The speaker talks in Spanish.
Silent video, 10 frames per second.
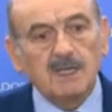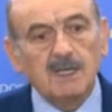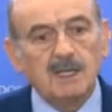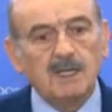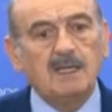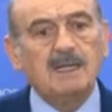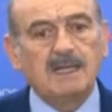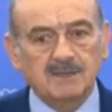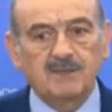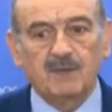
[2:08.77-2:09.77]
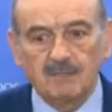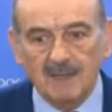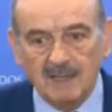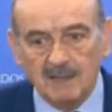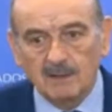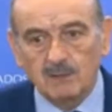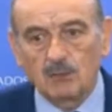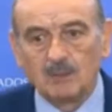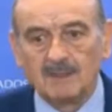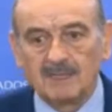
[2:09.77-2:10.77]
y las firmara
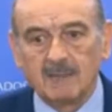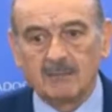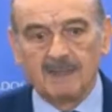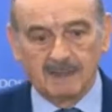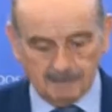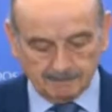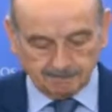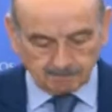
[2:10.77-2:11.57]
documentalmente.